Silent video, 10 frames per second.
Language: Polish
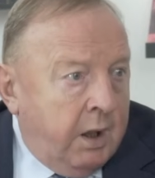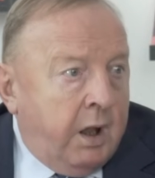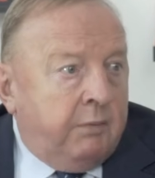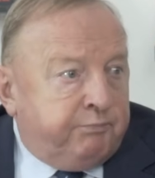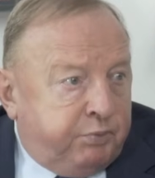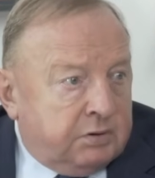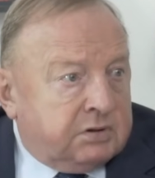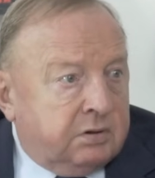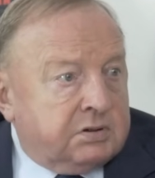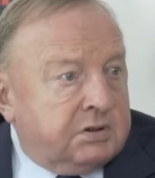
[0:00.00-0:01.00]
A po
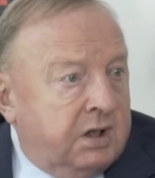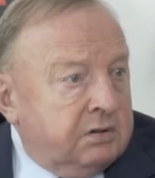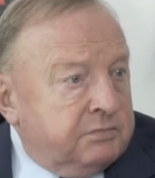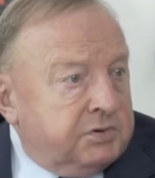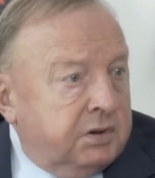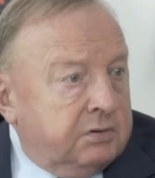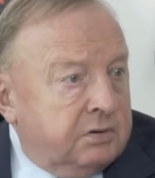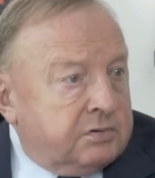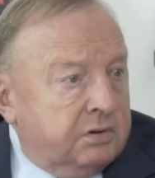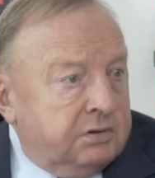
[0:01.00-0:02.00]
co Stanom
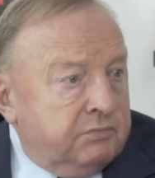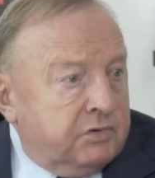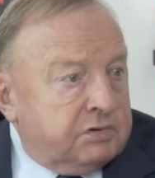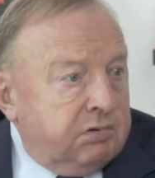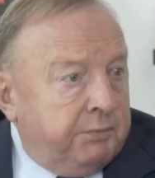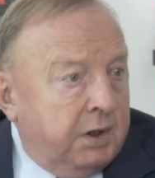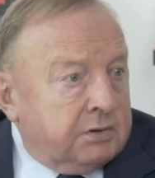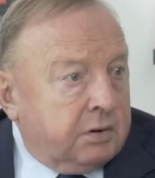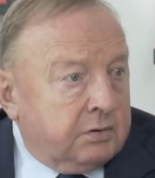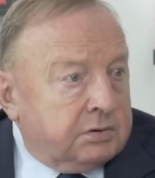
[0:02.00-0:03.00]
Zjednoczonym
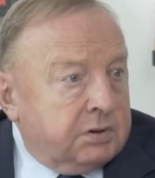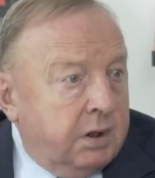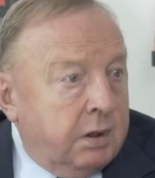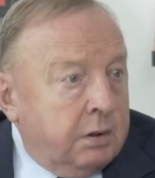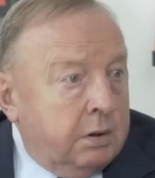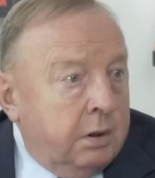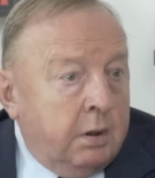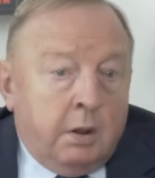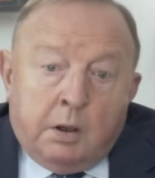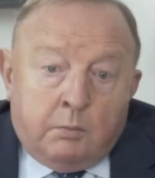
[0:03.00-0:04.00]
osłabiać Rosję?
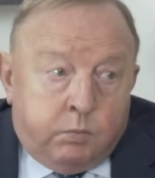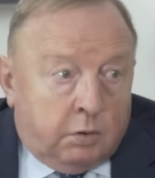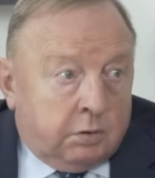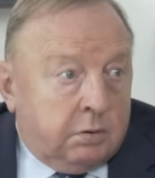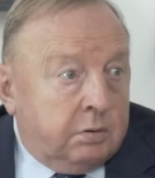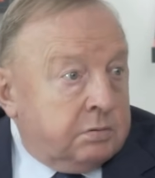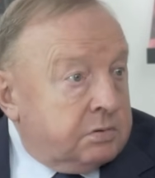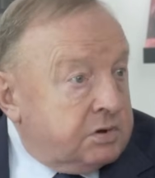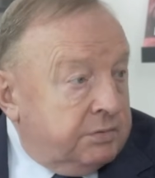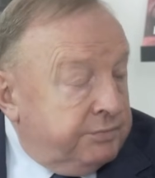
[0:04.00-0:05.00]
Po to,
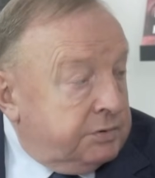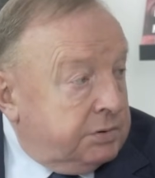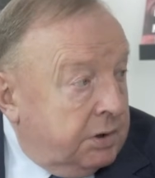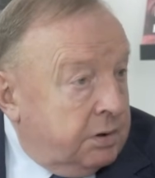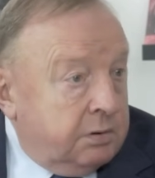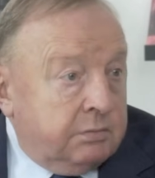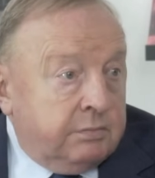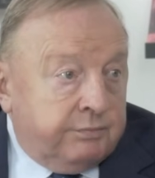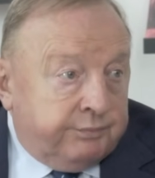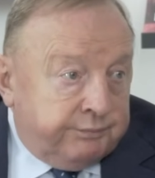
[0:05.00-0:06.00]
żeby się
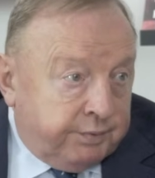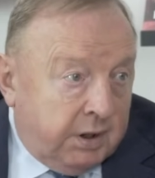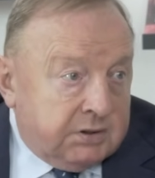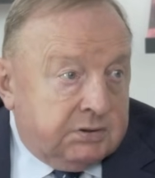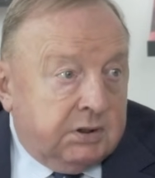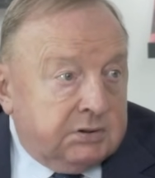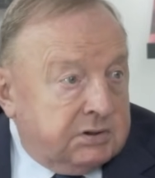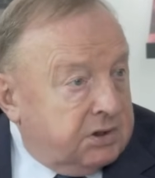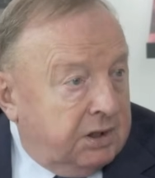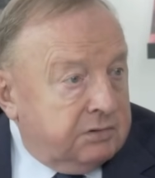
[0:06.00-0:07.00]
prezydent
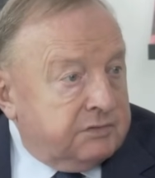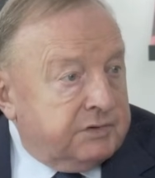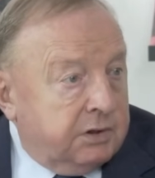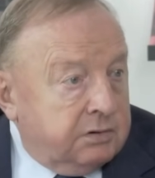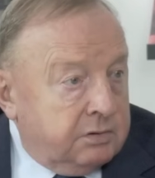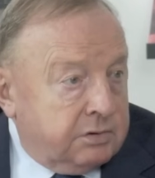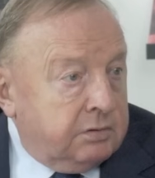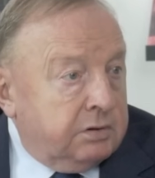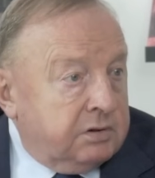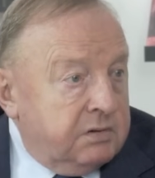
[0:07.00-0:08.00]
Stanów
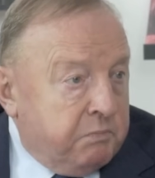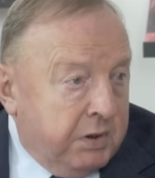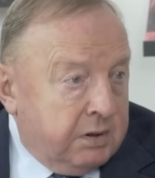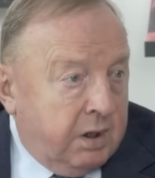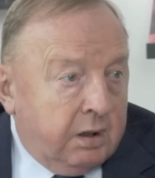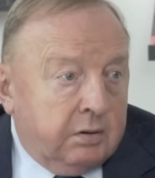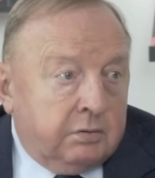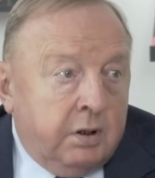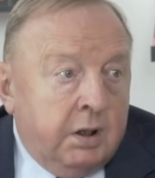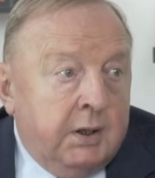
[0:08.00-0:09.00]
Zjednoczonych i
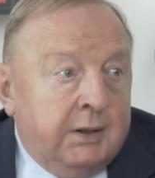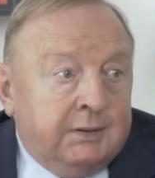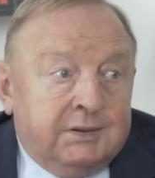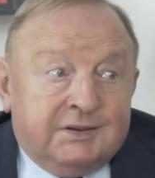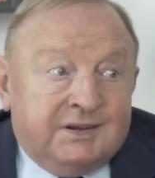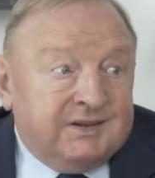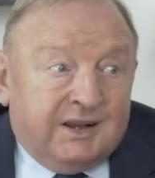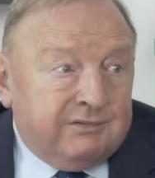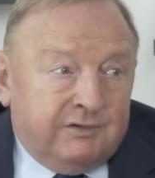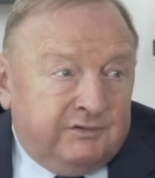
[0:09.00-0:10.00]
Pentagon nie
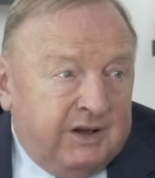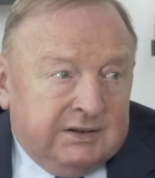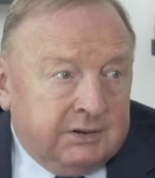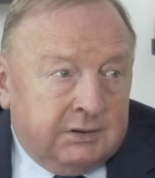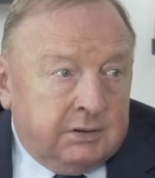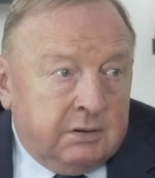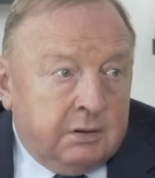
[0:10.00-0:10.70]
denerwowali